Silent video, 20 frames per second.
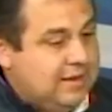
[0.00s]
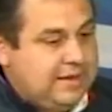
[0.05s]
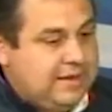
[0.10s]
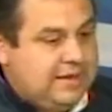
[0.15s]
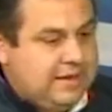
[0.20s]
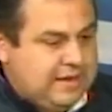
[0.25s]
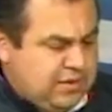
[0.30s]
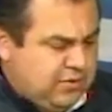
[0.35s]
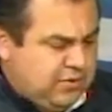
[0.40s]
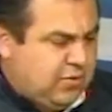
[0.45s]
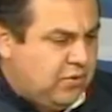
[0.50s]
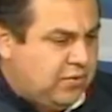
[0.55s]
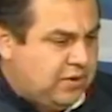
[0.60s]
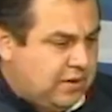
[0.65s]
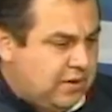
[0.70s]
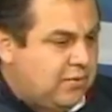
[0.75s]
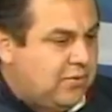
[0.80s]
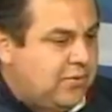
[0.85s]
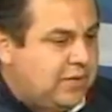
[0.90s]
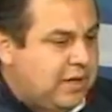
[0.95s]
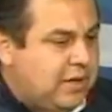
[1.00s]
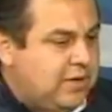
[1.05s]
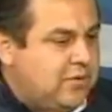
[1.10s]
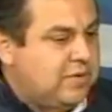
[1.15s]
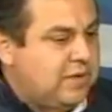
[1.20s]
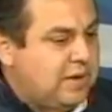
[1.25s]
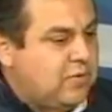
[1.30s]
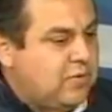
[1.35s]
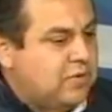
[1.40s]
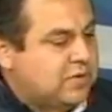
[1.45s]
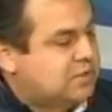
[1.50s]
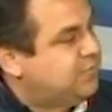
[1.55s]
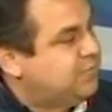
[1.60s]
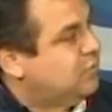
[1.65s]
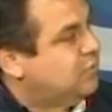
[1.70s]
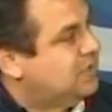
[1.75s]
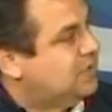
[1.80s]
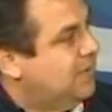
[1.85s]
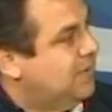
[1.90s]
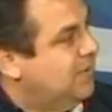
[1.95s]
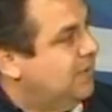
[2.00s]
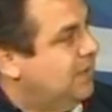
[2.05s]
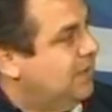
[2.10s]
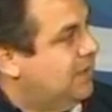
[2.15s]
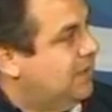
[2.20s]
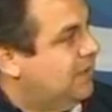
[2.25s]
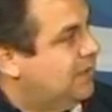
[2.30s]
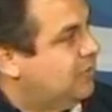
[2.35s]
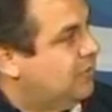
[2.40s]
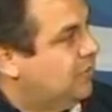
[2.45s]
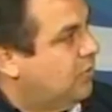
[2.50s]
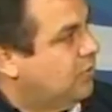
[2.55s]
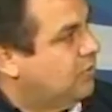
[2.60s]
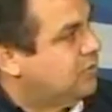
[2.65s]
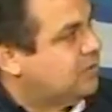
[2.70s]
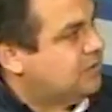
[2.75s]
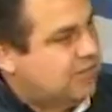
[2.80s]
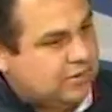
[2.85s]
y que yo creo que hay una corresponsabilidad de todos,